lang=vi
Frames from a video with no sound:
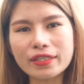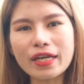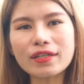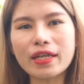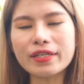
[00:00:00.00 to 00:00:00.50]
Kỹ
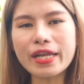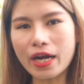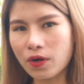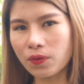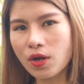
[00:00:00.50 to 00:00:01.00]
năng lãnh
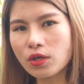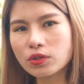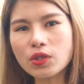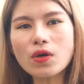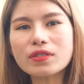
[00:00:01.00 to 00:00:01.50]
đạo
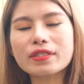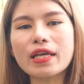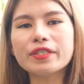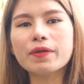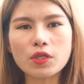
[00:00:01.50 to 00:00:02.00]
tốt
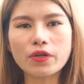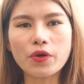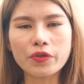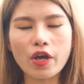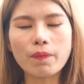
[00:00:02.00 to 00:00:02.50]
sẽ giúp cho
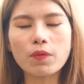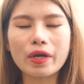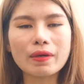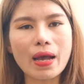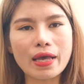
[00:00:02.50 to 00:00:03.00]
đội nhóm của
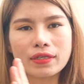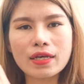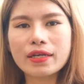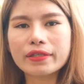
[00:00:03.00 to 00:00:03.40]
các bạn